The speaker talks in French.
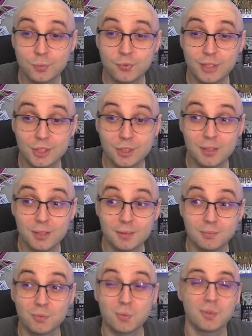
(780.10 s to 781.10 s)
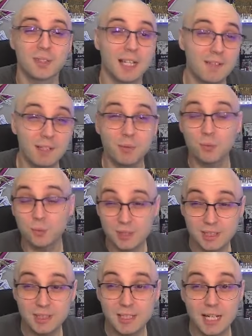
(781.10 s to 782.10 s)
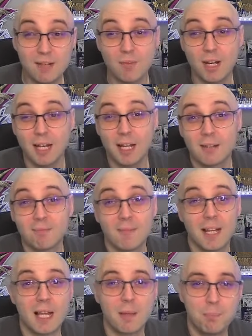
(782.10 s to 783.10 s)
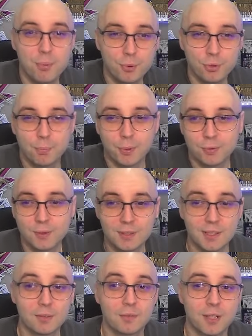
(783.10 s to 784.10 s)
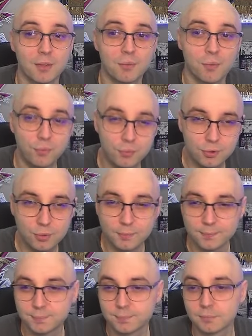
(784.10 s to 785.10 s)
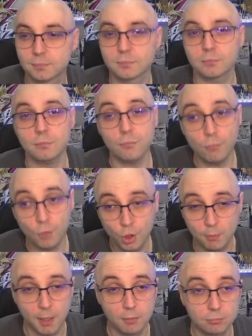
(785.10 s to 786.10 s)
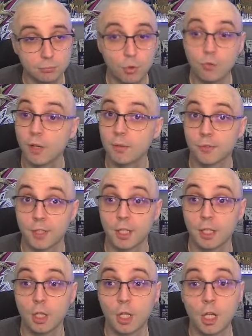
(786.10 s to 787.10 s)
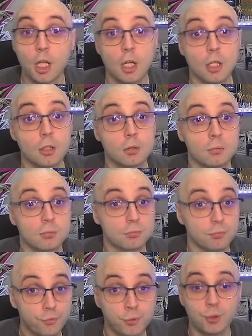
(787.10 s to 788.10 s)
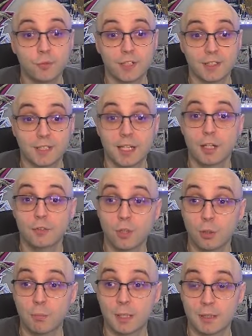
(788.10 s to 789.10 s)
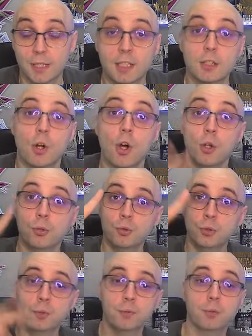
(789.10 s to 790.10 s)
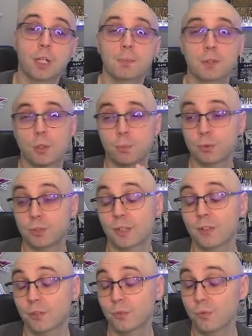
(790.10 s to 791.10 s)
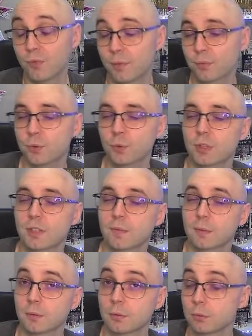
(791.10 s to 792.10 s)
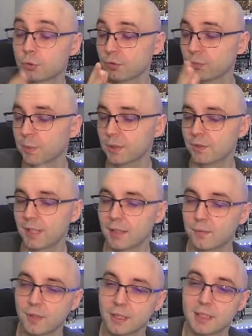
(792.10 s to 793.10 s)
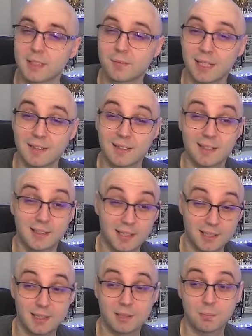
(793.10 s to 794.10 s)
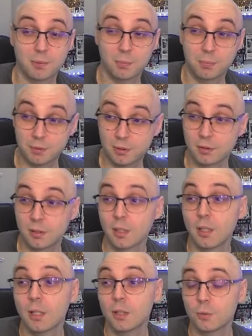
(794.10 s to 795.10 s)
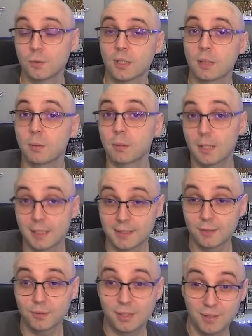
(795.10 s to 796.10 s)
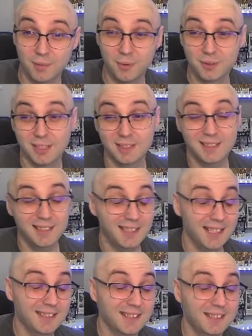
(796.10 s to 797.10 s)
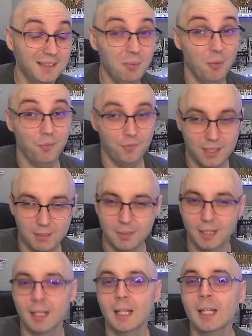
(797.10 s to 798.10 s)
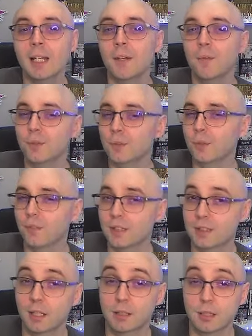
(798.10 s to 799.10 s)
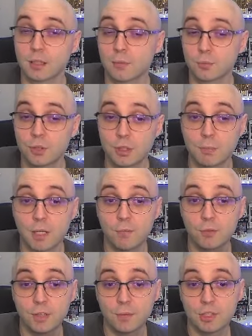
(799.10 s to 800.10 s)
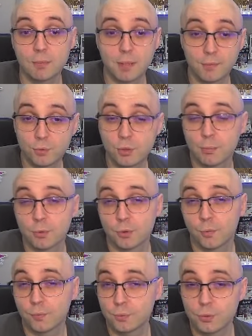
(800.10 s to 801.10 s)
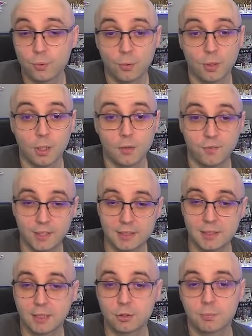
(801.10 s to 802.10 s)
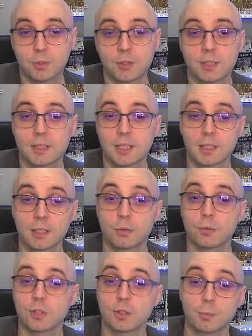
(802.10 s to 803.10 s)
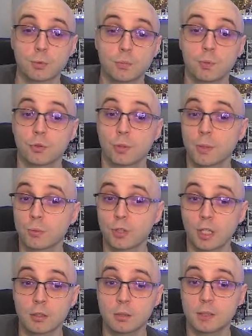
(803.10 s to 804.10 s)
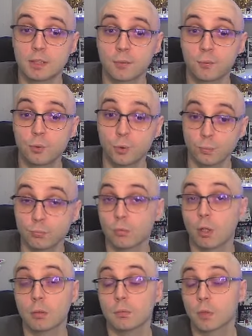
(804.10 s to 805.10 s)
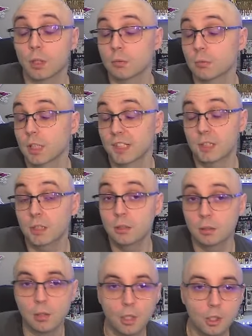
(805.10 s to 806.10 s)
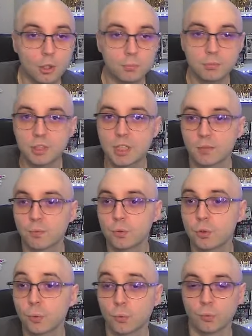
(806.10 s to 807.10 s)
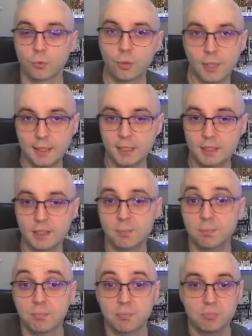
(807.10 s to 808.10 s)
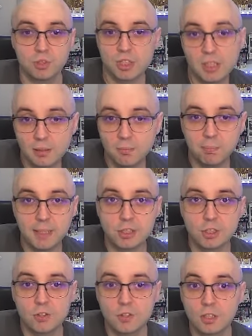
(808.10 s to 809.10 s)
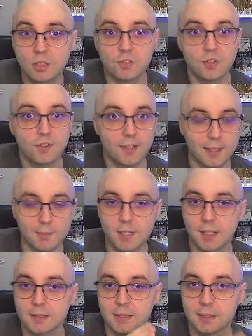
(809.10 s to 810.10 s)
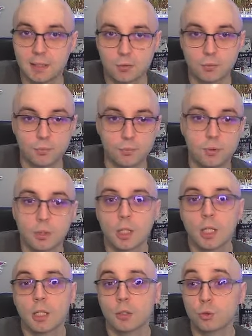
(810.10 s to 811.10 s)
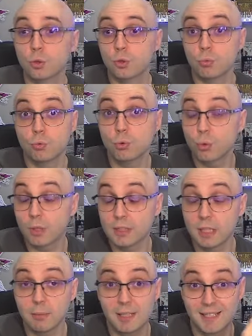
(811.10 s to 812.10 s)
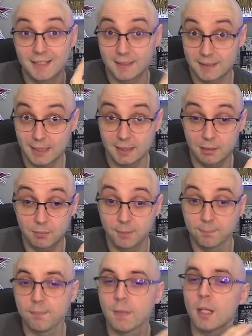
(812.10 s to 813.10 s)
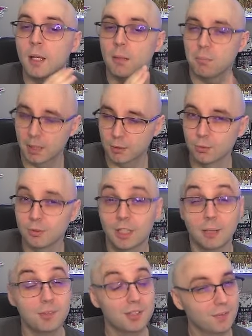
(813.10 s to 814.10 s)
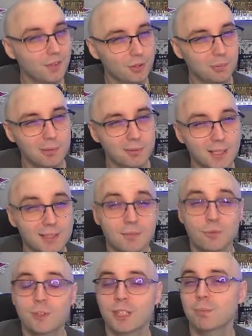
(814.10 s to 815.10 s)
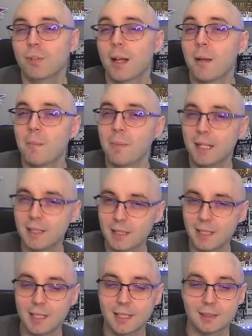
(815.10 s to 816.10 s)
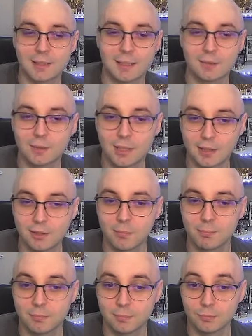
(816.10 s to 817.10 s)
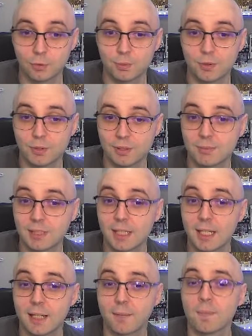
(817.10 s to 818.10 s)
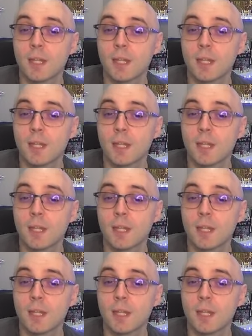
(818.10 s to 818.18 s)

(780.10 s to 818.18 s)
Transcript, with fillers: va euh, donc avec Oudi avoir un peu d'opportunité de faire une fusion, et eh ben on va faire fusion star dans le main deck en deux fois, puisqu'en plus de ça on a une nouvelle fusion qui veut je vais vous présenter à la fin, qui va être excessivement bonne, contrairement à celle qu'on avait avant qui était excessivement faible. Fusion star qu'est-ce qu'elle vous dit Bah vous invoquez par fusion un monstre fusion star depuis votre extra deck en utilisant des monstres depuis votre main au terrain comme un tel fusion. Hein, voilà, classique, une petite carte fusion de l'archétype qui est pas cheaté, c'est très bien, c'est ça qu'on veut, juste tutorisable et c'est ça qui est bien. Par contre, elle a un petit effet supplémentaire, c'est que vous allez pouvoir bannir cette carte comme depuis le cimetière,